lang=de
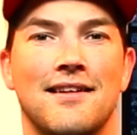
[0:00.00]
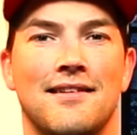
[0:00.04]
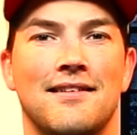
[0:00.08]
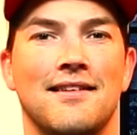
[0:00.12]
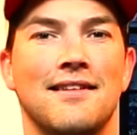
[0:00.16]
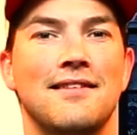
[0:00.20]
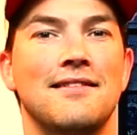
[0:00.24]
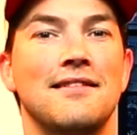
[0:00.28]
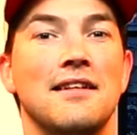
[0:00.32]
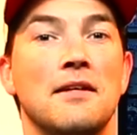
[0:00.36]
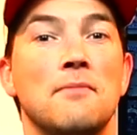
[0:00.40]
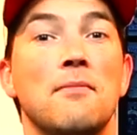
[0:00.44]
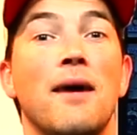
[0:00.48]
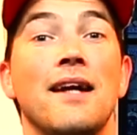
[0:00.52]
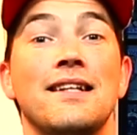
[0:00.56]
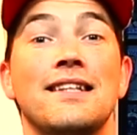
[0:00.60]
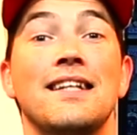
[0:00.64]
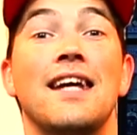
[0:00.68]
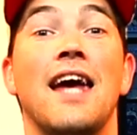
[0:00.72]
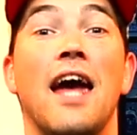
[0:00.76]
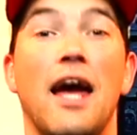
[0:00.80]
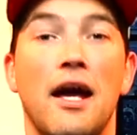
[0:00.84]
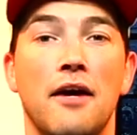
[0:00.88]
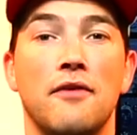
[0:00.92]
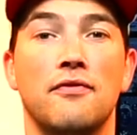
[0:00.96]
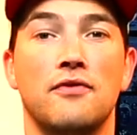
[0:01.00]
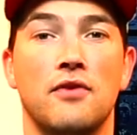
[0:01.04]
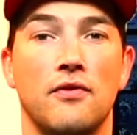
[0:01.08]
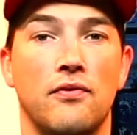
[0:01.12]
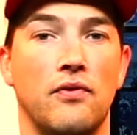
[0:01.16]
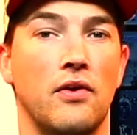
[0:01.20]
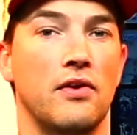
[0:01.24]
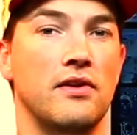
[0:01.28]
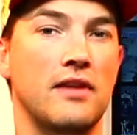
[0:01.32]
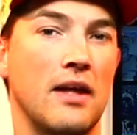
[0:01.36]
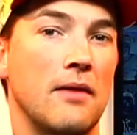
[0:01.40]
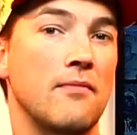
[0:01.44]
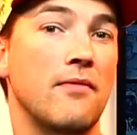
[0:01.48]
Das ist nicht mal die Hälfte
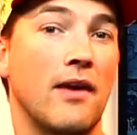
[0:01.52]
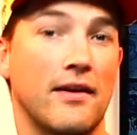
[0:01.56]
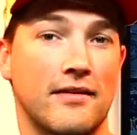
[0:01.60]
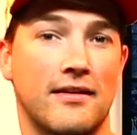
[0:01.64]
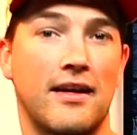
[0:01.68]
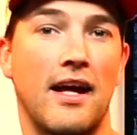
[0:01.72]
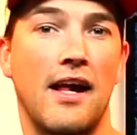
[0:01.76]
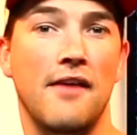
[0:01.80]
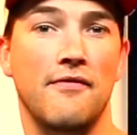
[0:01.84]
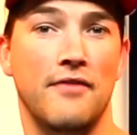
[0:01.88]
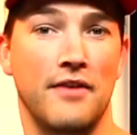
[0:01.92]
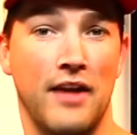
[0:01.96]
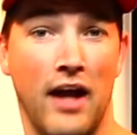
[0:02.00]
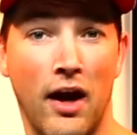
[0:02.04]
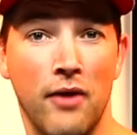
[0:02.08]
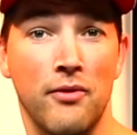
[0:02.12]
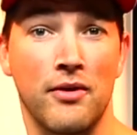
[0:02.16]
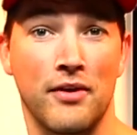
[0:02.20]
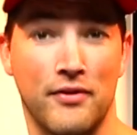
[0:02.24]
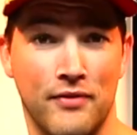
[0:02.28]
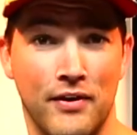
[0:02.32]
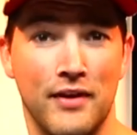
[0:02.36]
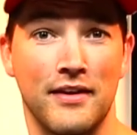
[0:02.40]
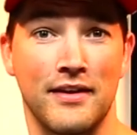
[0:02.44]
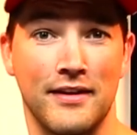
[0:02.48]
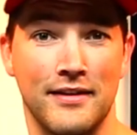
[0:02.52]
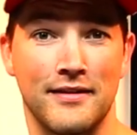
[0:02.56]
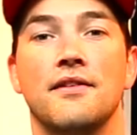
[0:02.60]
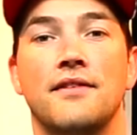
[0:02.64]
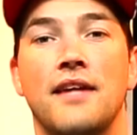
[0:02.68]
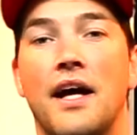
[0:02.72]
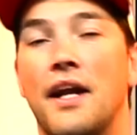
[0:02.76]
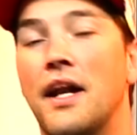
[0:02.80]
von dem, was Calvin Harris verdient.